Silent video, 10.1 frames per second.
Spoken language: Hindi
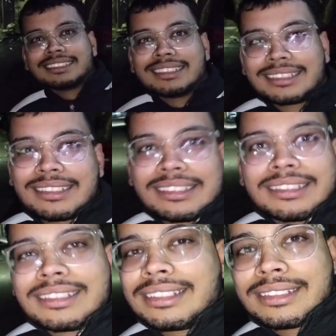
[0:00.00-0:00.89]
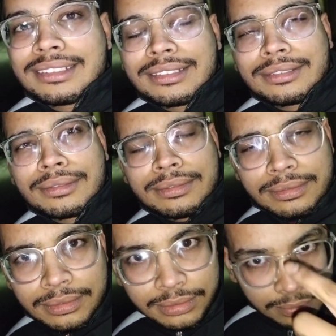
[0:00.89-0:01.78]
हो गई
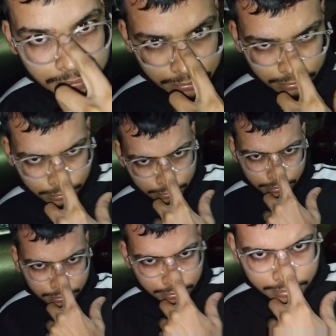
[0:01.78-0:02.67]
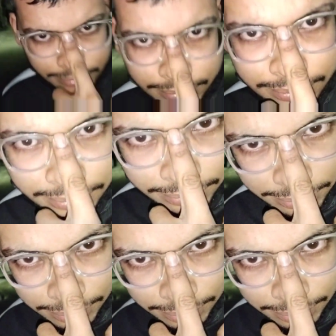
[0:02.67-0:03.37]
ओ हाँ भाई हो गई